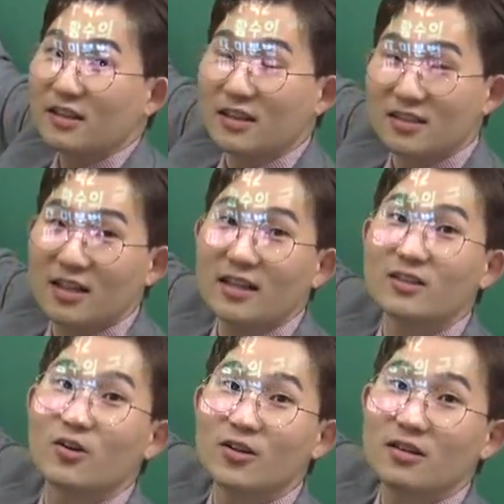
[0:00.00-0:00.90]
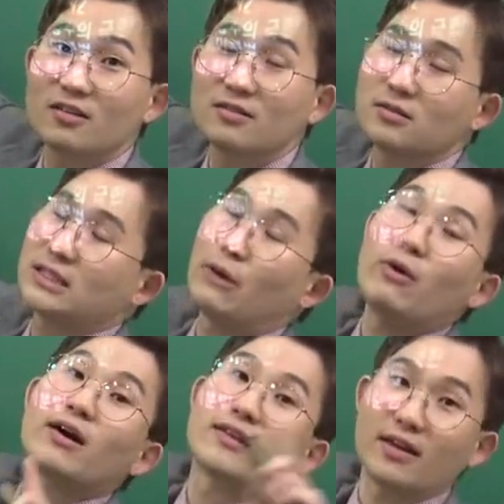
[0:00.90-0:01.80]
이제 이거는
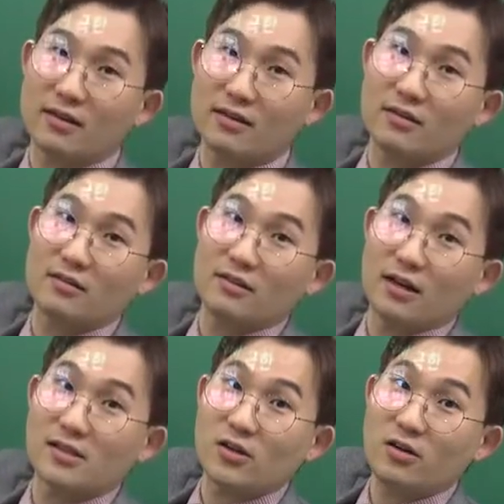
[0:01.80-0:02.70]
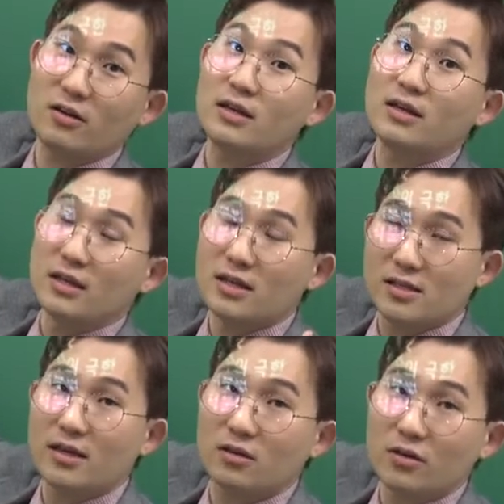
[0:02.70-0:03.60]
제외가 돼. 알았어요?
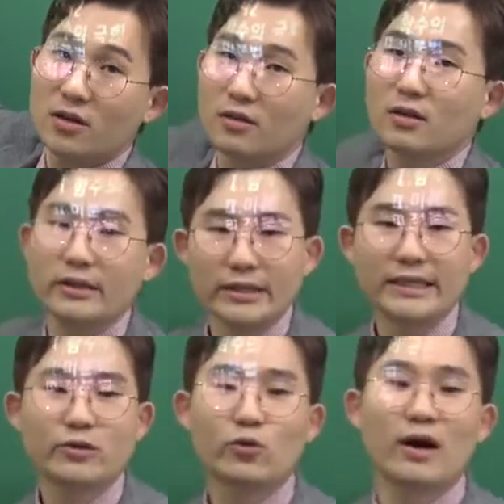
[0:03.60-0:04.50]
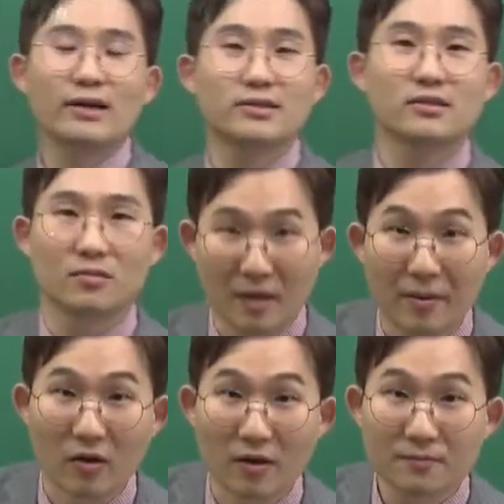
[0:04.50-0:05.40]
이제 이거는 이과 학생들만
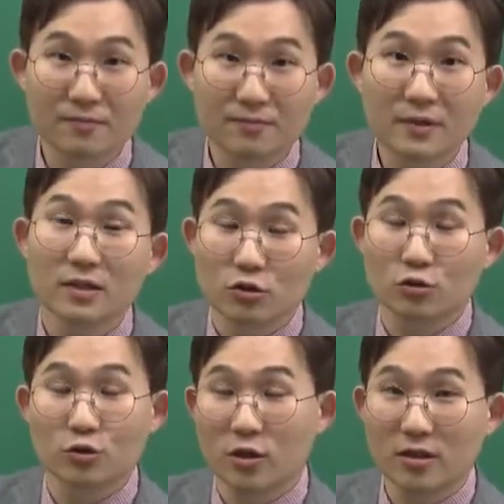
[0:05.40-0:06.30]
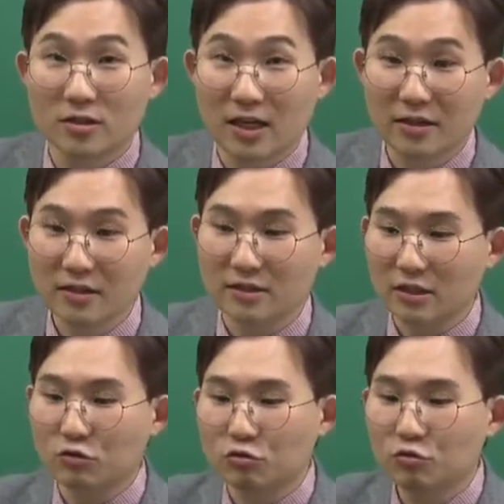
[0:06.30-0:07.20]
배워. 수열의 극한은
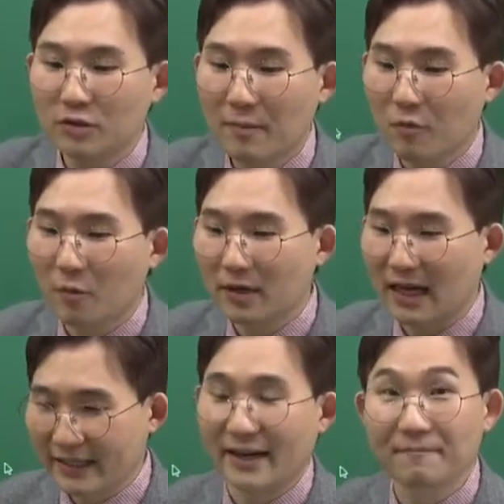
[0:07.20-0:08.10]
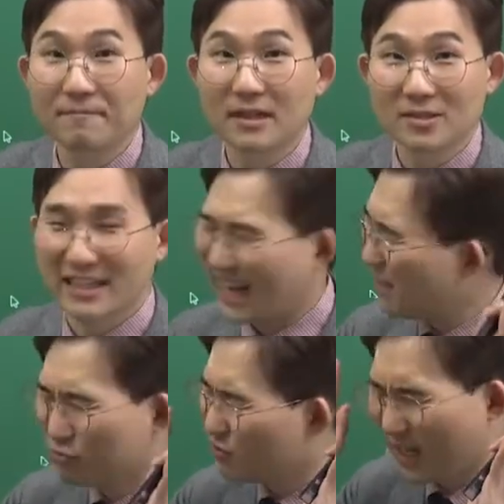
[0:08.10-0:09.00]
이제 수능의 범위가 아니야. 그래서 그냥
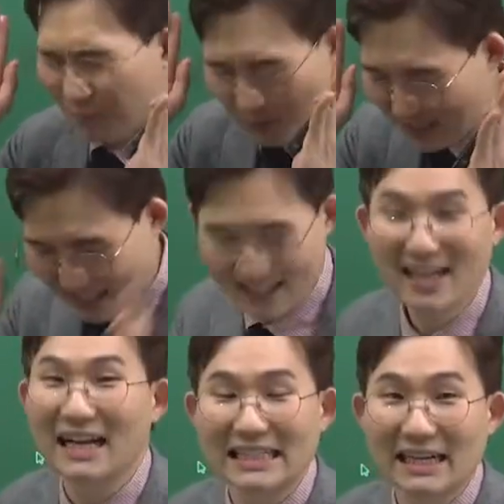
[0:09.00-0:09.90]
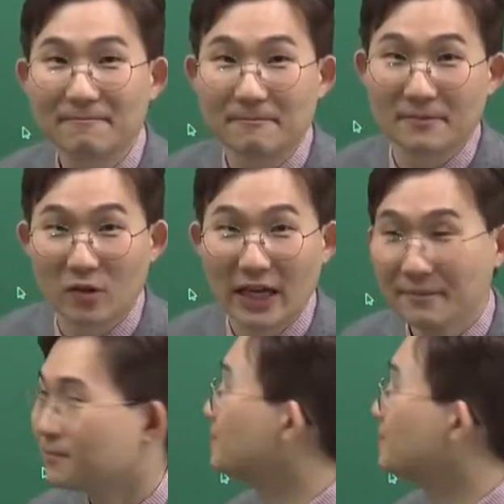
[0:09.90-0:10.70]
아예 문과의 범위 자체가 아니야. 오케이?